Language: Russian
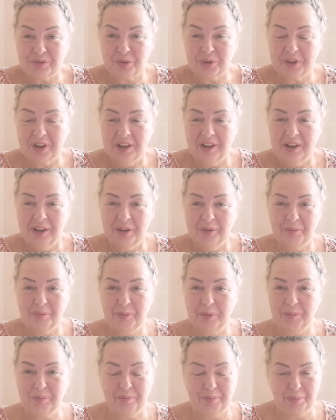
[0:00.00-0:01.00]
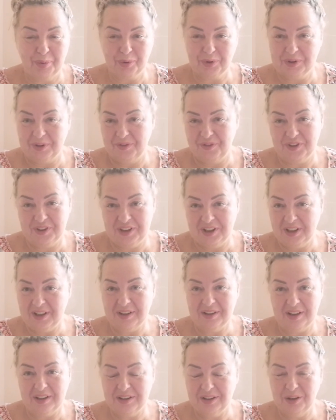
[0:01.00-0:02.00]
Вот мы просто
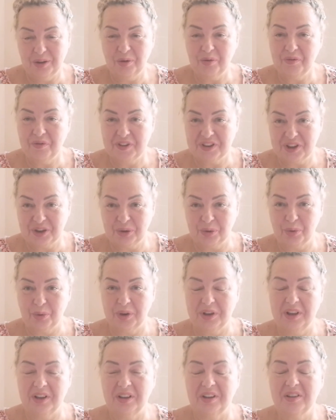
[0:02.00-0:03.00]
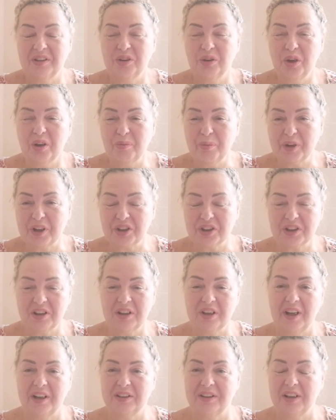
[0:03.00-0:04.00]
все от нее в восторге.
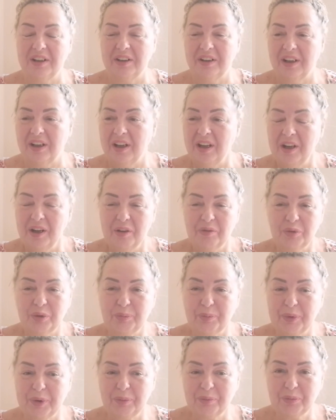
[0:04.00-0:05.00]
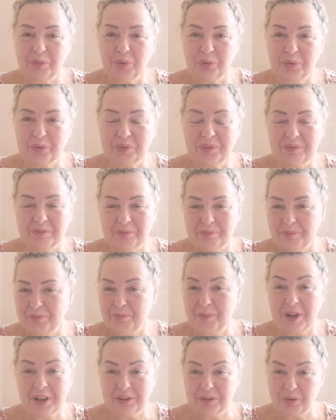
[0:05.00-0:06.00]
Доброжелательная. Вот прям, ну,
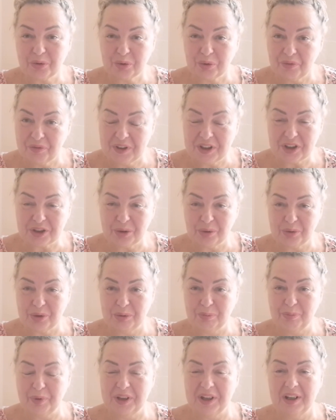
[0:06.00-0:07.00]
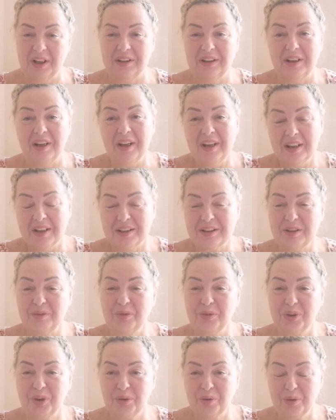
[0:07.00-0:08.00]
мало того, что внешне очень приятно.
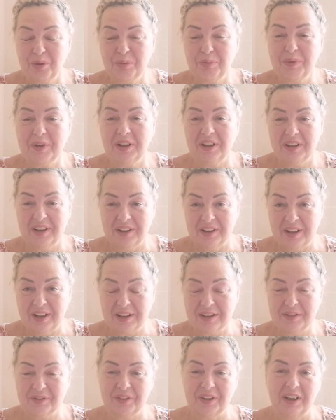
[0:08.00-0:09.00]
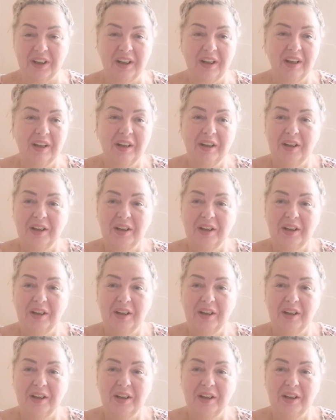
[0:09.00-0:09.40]
Зовут ее Людмила Геннадьевна.